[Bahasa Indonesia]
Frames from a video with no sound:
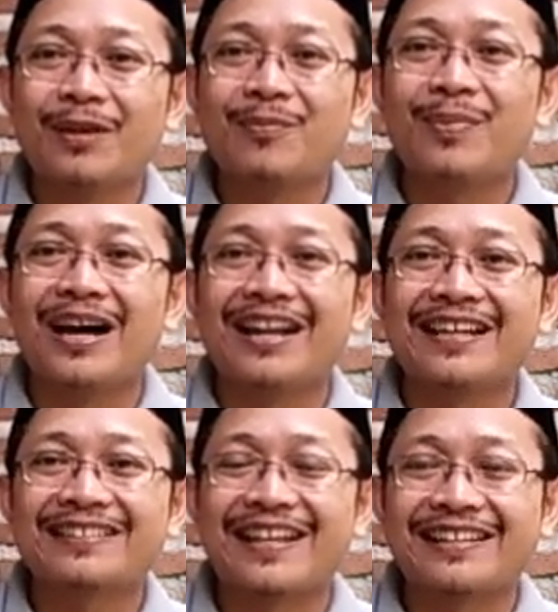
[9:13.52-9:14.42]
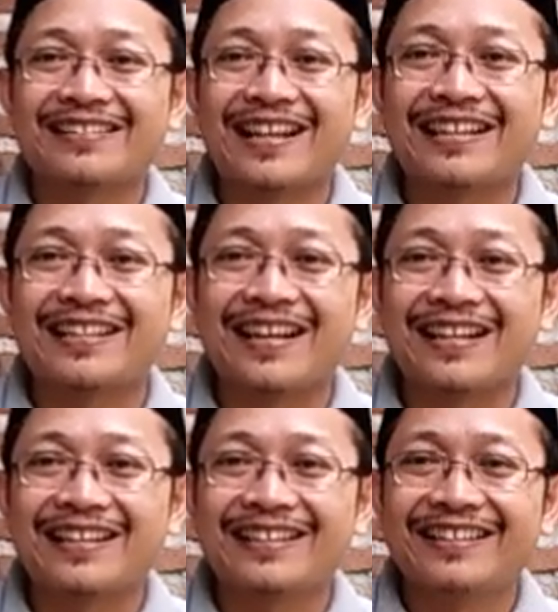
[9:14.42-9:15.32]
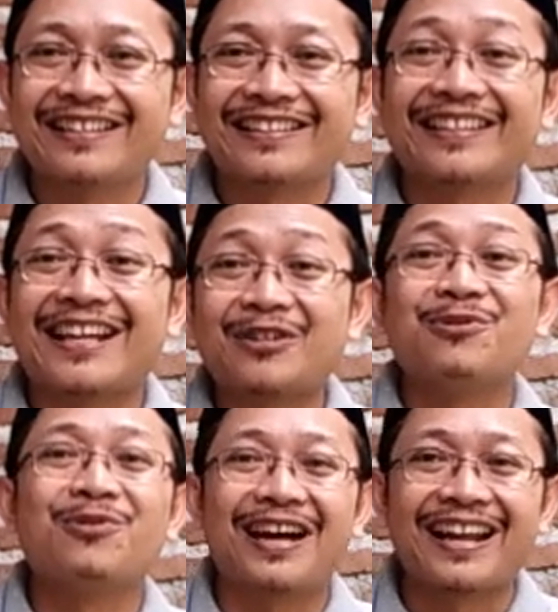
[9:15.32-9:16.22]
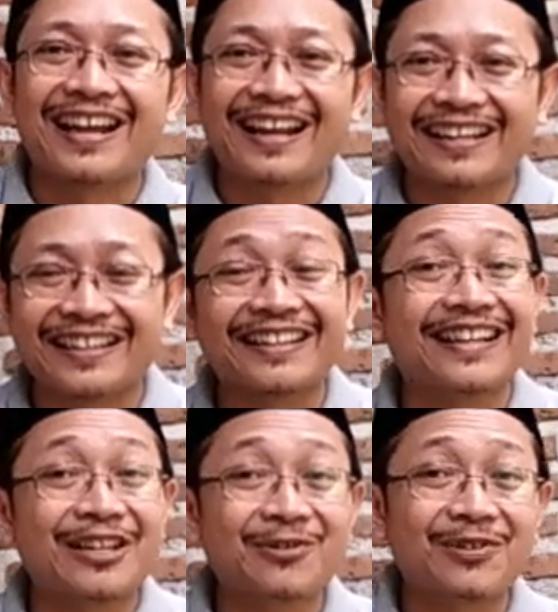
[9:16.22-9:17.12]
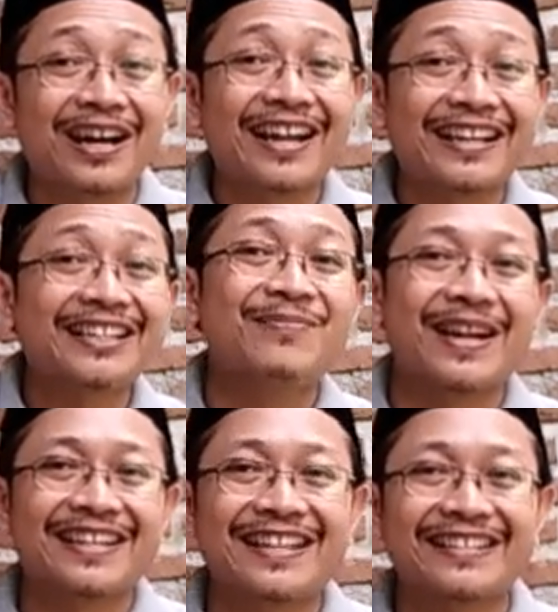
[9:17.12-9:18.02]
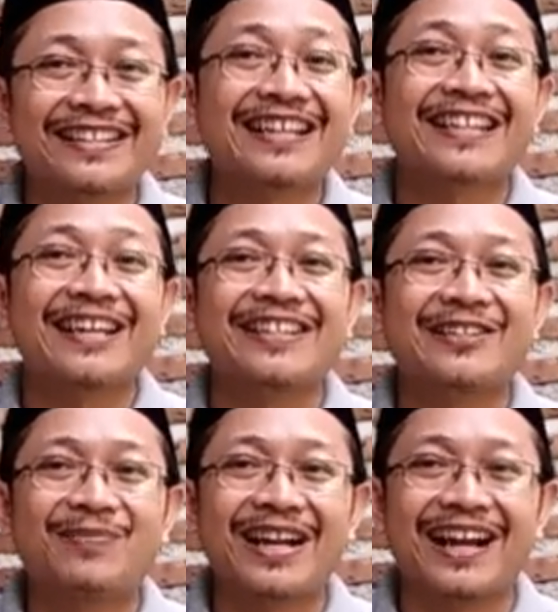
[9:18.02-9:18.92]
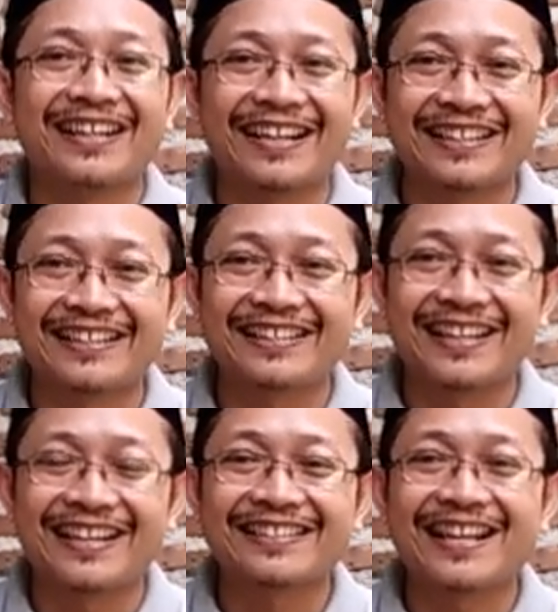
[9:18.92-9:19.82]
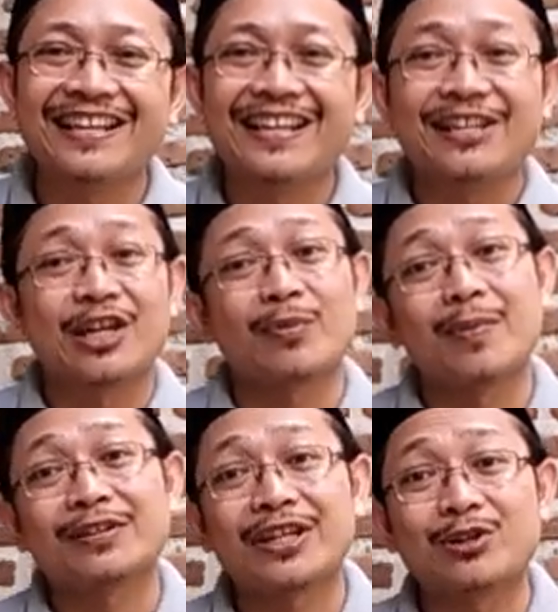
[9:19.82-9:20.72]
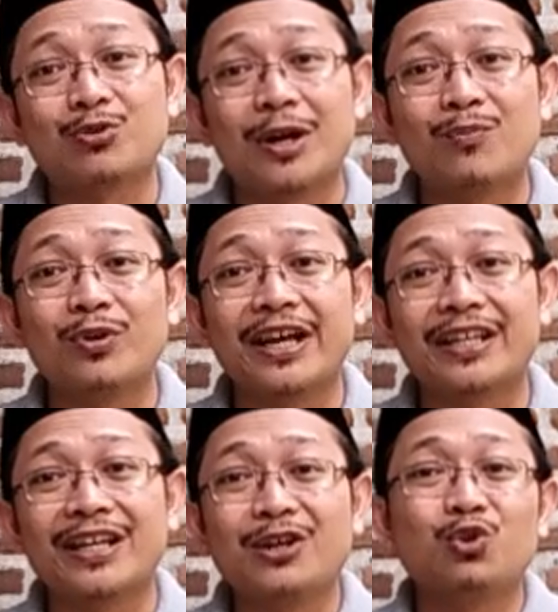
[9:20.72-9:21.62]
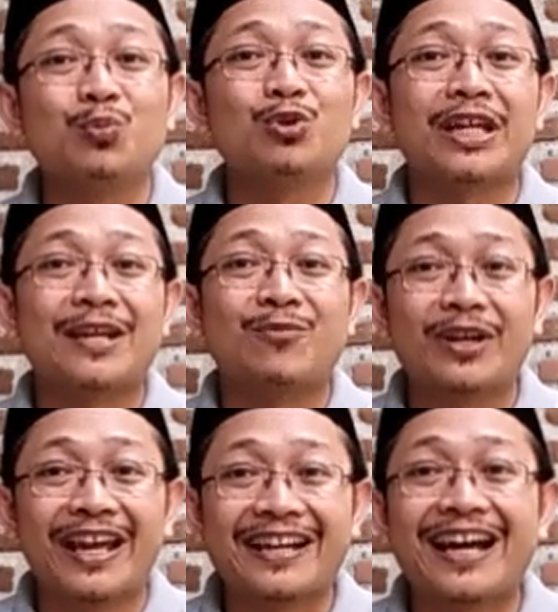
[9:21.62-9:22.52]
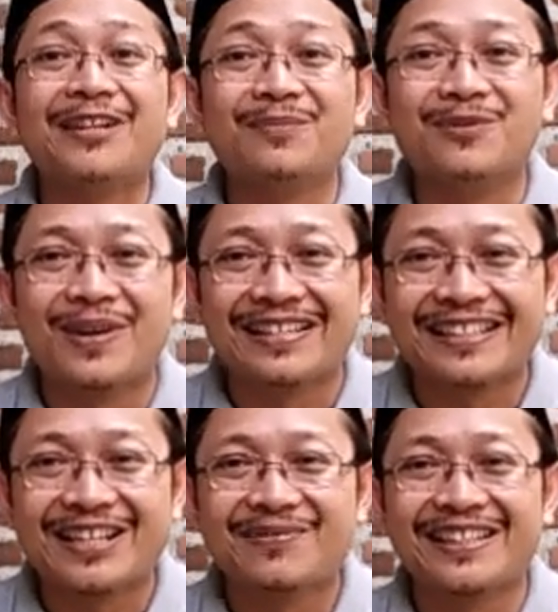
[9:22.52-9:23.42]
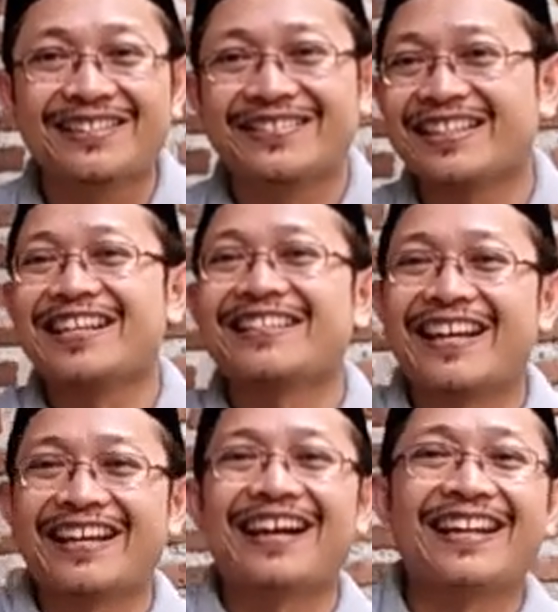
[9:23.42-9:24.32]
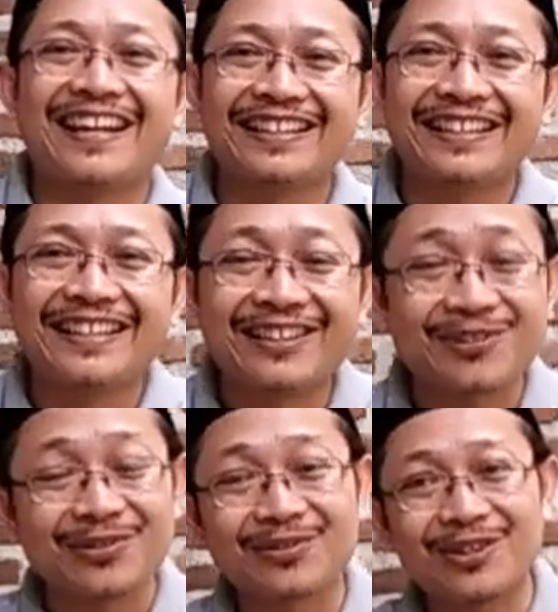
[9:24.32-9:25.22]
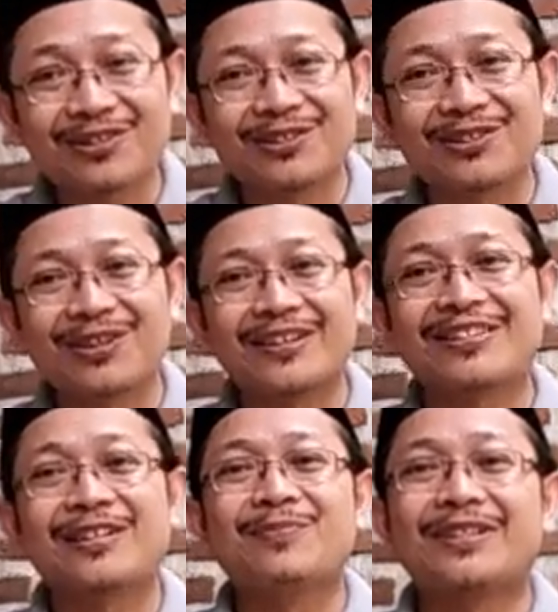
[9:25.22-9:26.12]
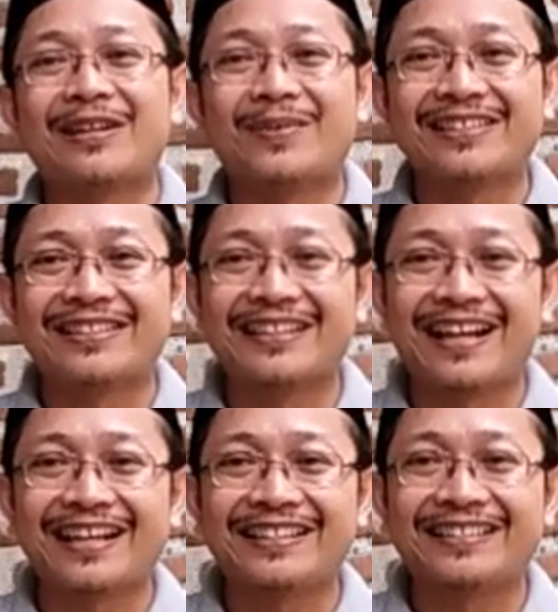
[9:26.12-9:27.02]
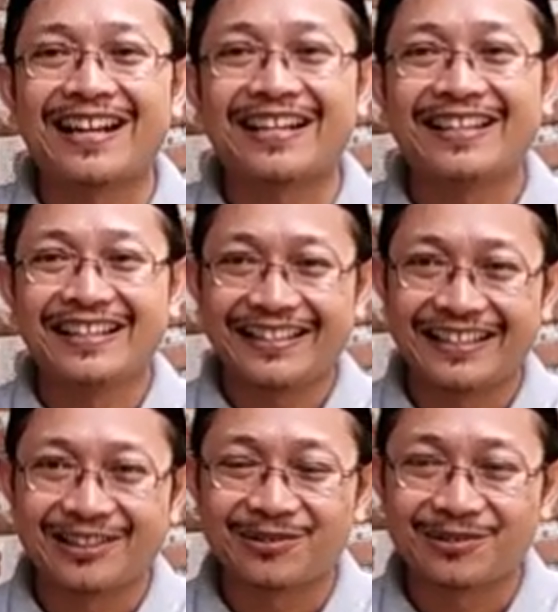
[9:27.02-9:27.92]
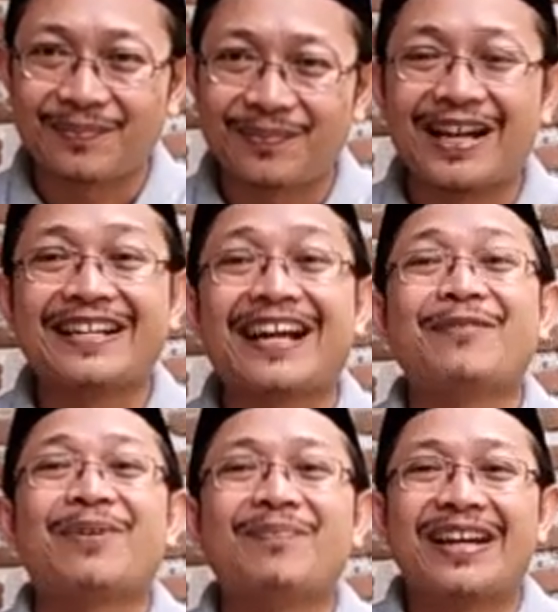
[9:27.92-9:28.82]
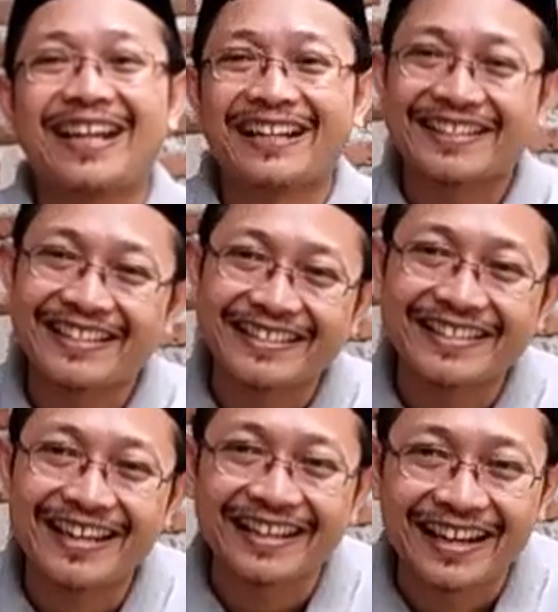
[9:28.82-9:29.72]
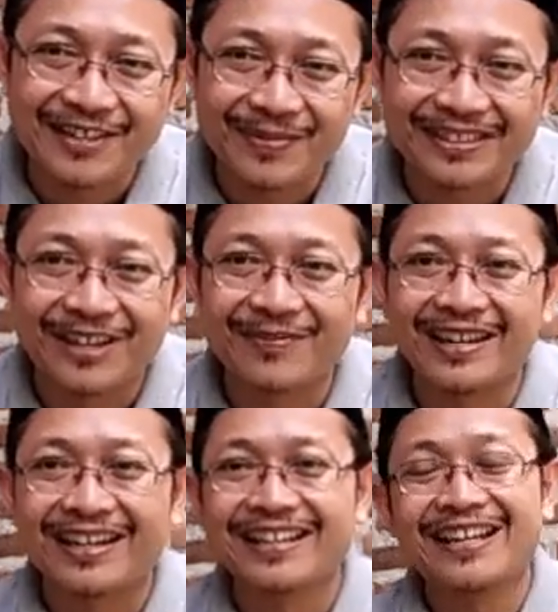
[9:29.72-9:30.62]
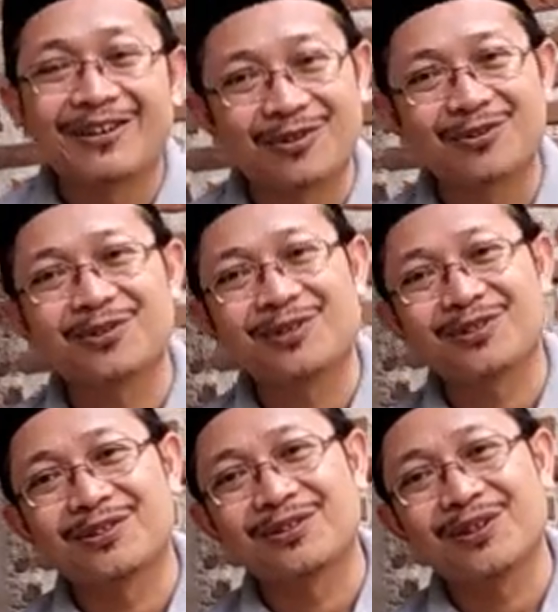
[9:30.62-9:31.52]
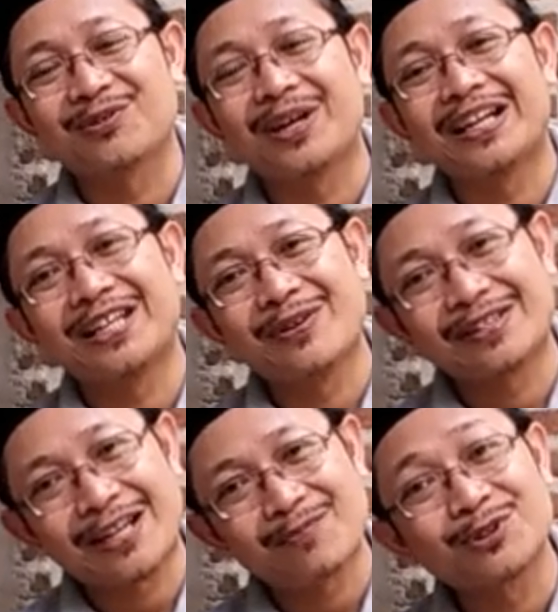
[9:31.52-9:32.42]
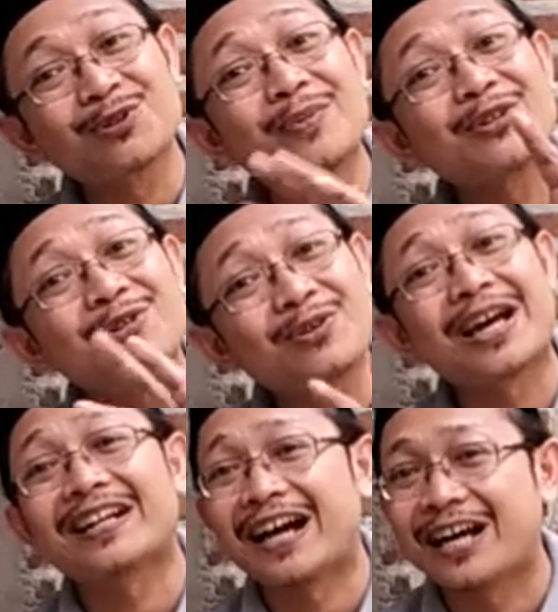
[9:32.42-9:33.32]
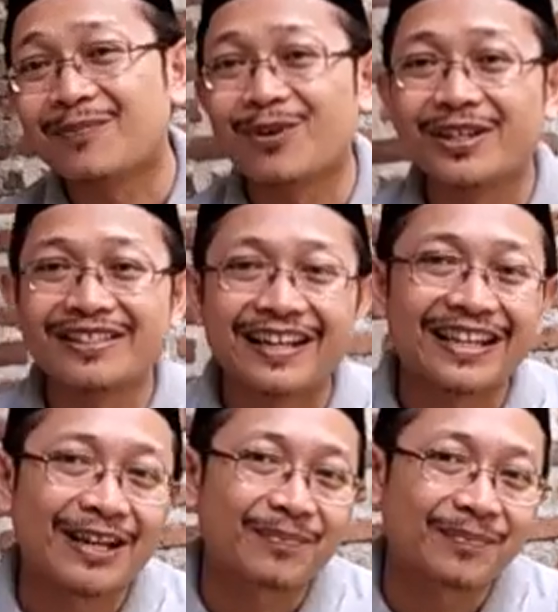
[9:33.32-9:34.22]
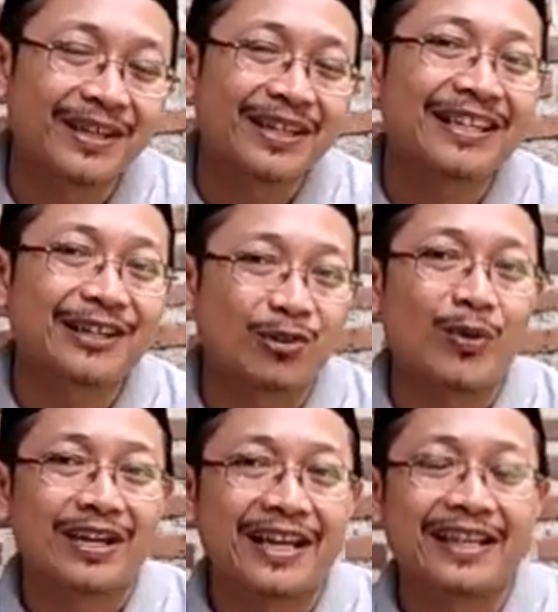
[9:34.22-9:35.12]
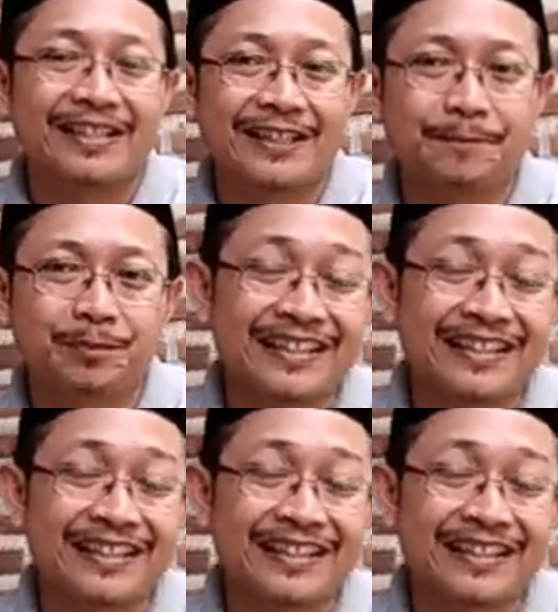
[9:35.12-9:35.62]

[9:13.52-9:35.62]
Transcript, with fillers: balasan saya ketika dulu kalah lagi ketika dulu kalah ini balasan sehingga saya jadi menang kata Siti Aisyah ya memang saya sudah mulai tubuh saya mulai agak lemu bahasanya begitu sehingga saya kalah Rasulullah Shallallahu Alaihi Wasallam bersama Siti Aisyah itu mengadakan permainan kecil-kecilan lah bersama Rasulullah Shallallahu Alaihi Wasallam untuk menunjukkan keharmonisan dalam keluarga ini.